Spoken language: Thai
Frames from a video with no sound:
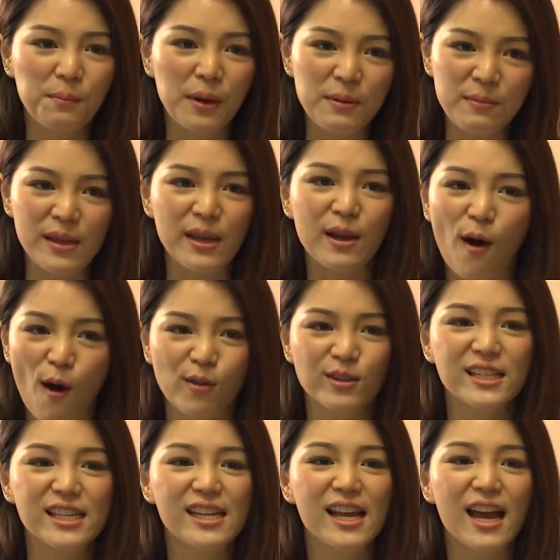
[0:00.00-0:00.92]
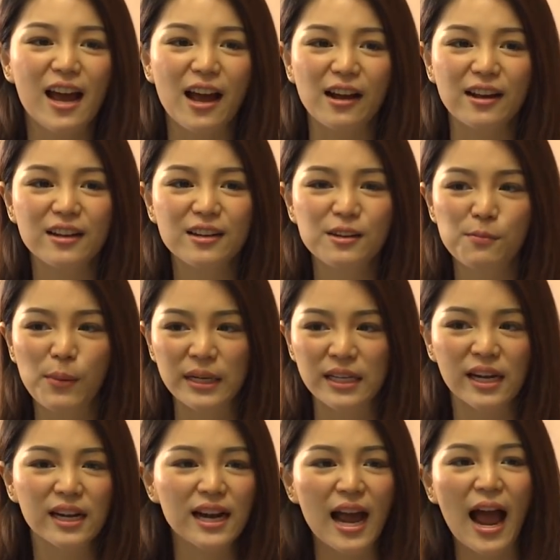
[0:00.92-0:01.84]
ไม่มีกองเชียร์คือบ
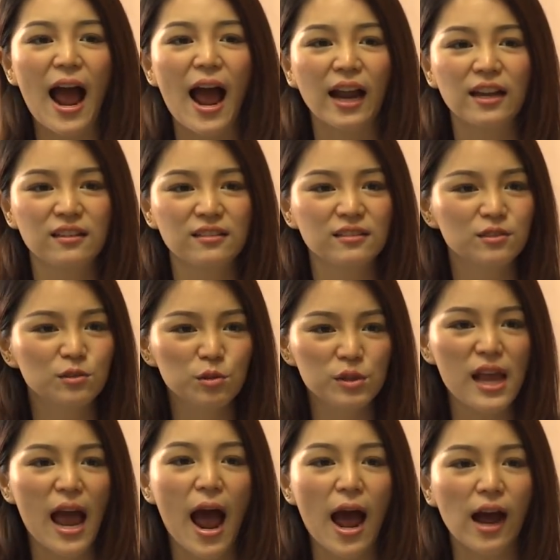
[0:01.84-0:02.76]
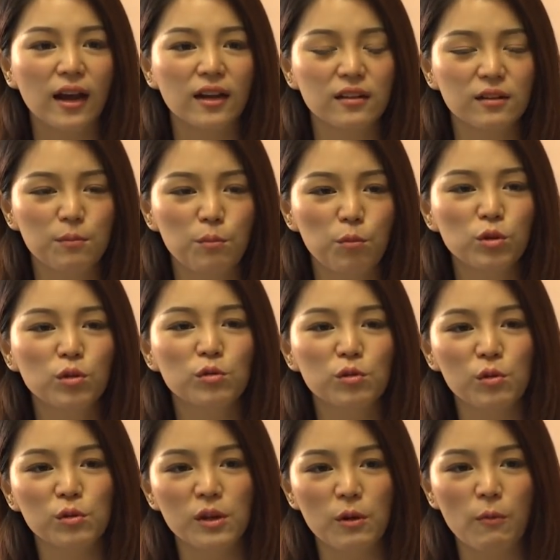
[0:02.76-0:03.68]
รรยากาศทุกอย่างพูดต
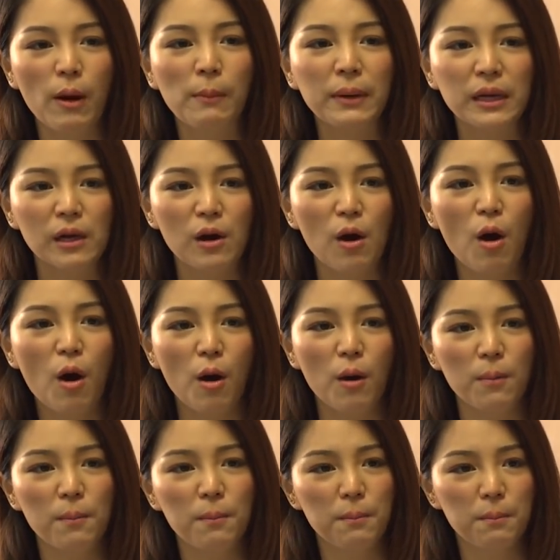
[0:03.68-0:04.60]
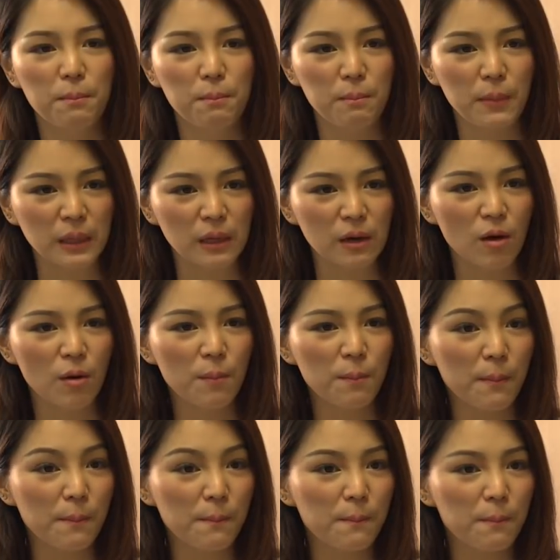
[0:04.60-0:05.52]
รง ๆ เลยว่ามันก็มันก็
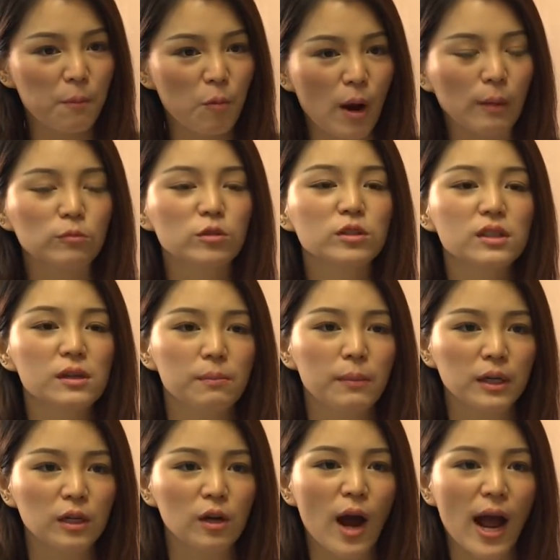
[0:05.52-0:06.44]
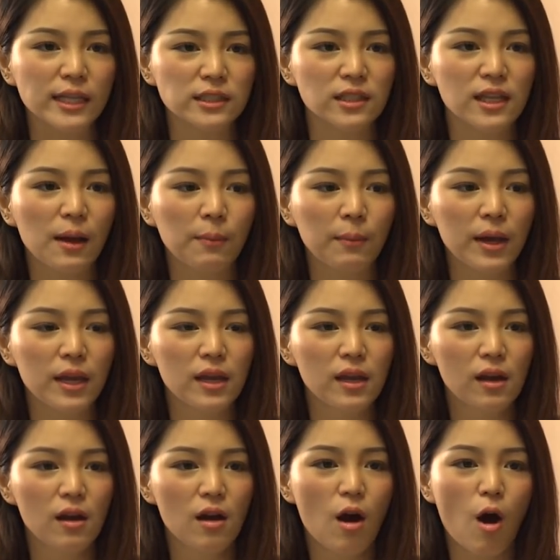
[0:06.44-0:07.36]
ความรู้สึกมันก็อาจจะทำให้
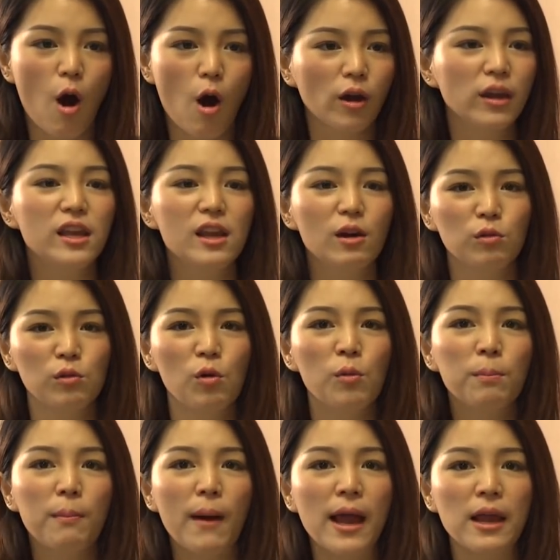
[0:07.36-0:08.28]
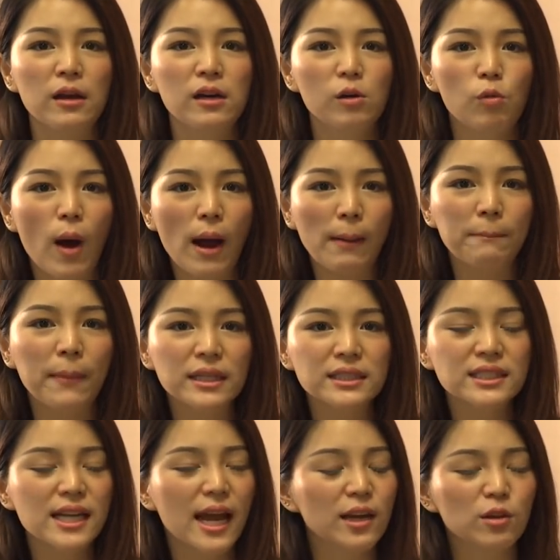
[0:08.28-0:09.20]
ห่อเหี่ยวลงไป คือความ
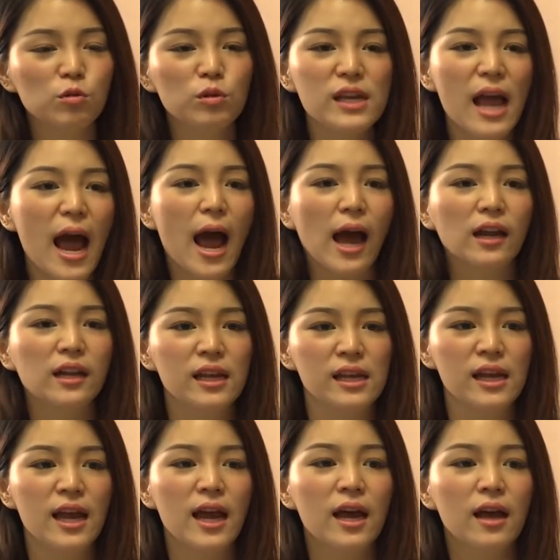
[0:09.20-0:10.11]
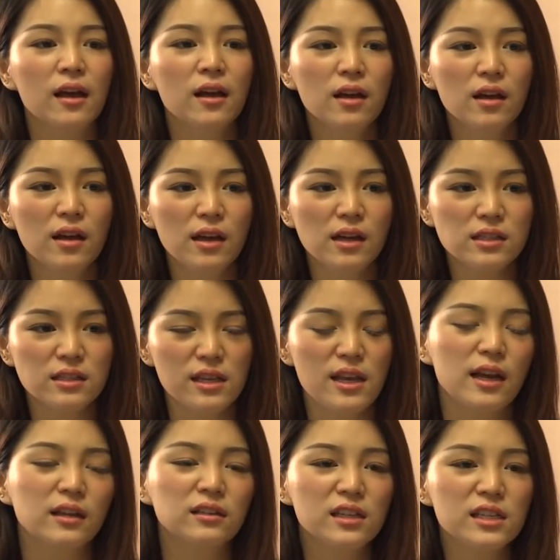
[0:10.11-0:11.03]
มั่นใจทุกอย่างอะไรเงี้ย
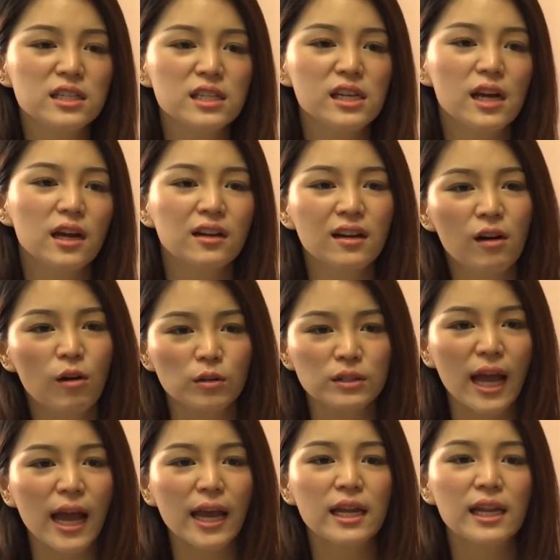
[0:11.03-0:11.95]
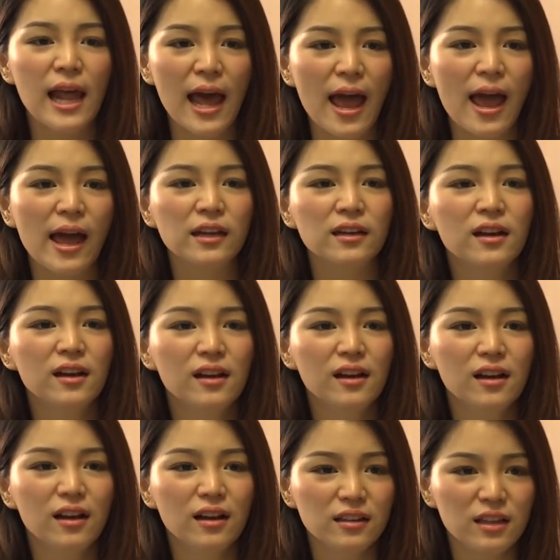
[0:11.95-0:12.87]
เสียงที่เชียร์เรื่องของไทยแลนด์
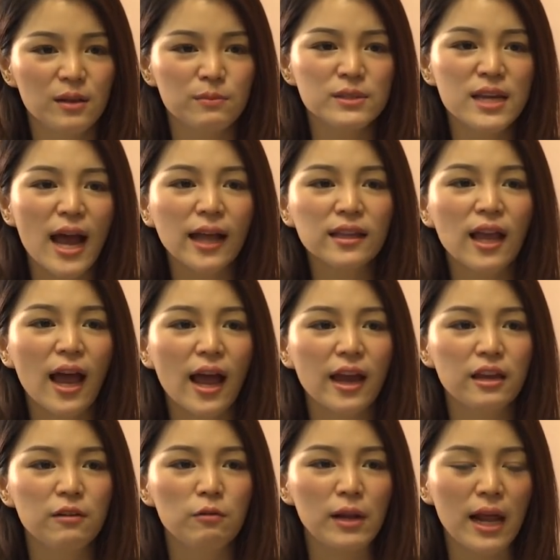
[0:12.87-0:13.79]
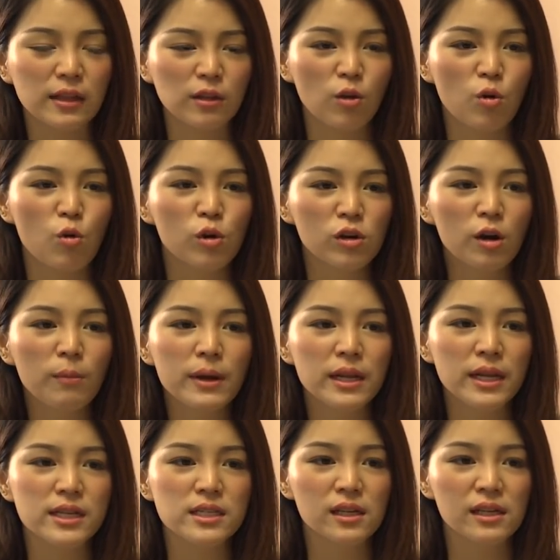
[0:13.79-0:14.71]
ทีมชาติไทยเวลาตะโกนเข้า
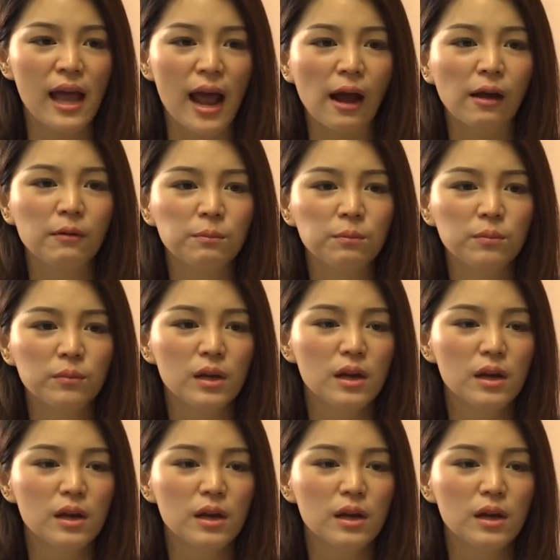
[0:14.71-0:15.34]
ไปในสนาม